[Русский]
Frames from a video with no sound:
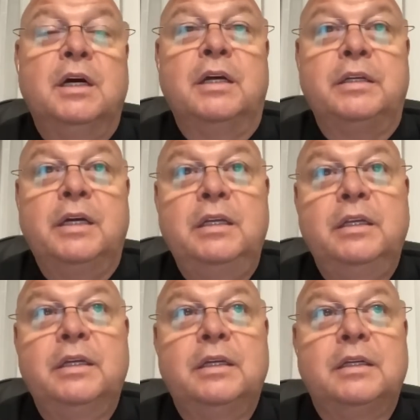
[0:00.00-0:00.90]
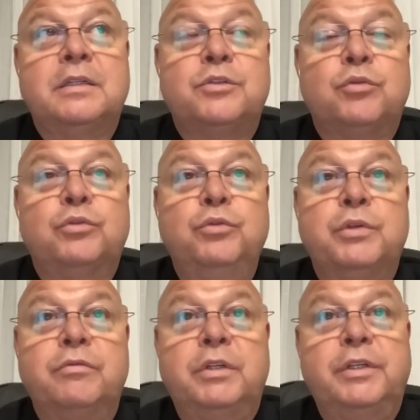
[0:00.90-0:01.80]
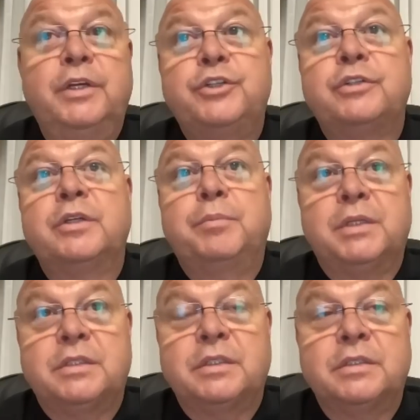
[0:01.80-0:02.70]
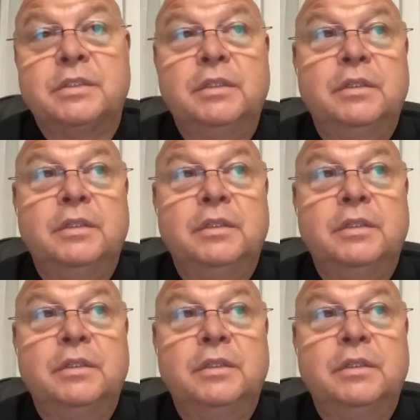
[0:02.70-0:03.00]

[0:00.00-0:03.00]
а реально структуры, влияющие на процесс.